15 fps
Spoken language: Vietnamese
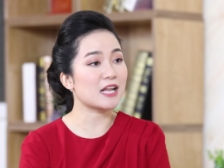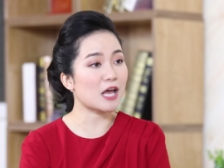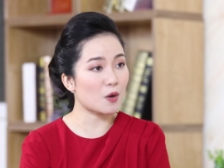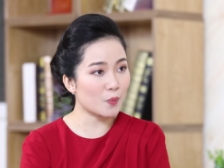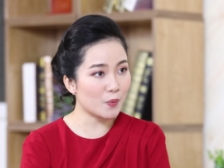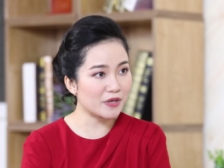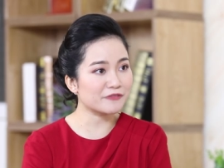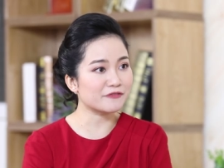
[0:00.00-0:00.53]
là
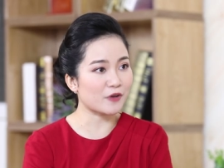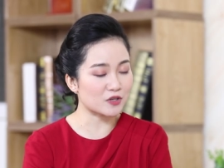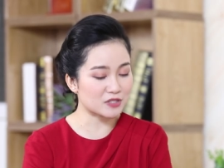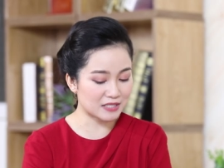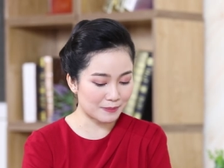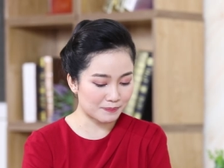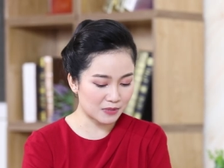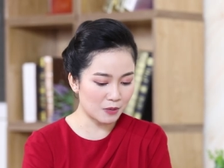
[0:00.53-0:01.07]
nguyên Phó
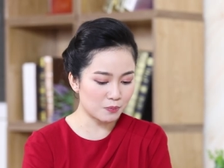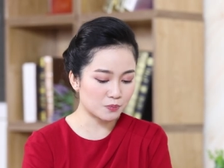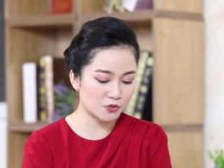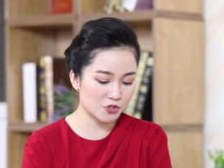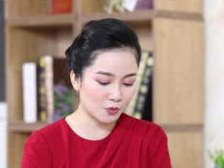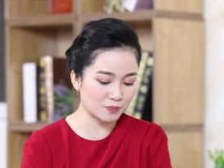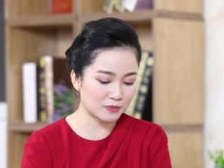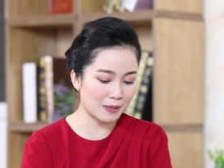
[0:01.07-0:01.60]
Giám đốc
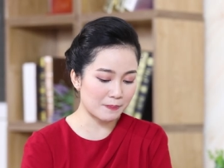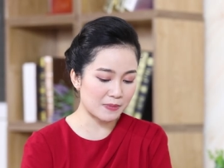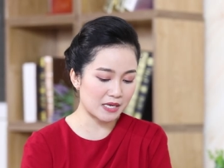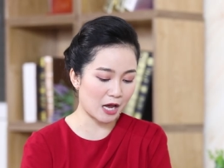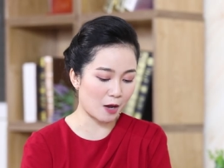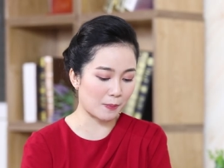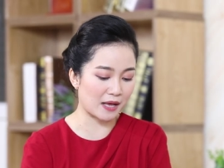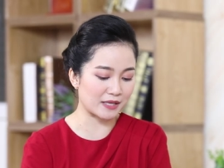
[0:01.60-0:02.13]
Trung tâm
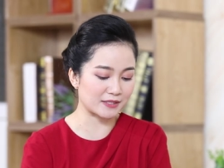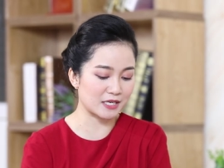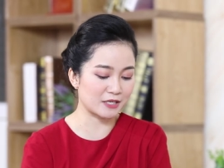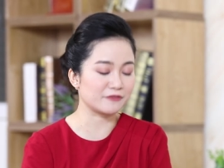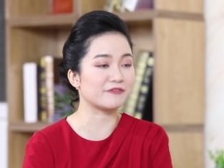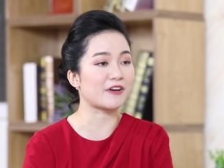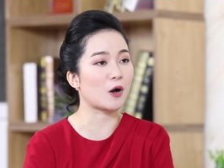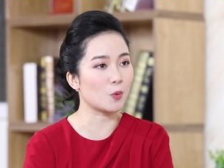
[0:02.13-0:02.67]
Y học hạt
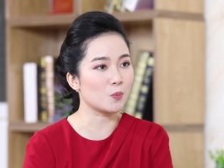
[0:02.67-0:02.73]
nhân và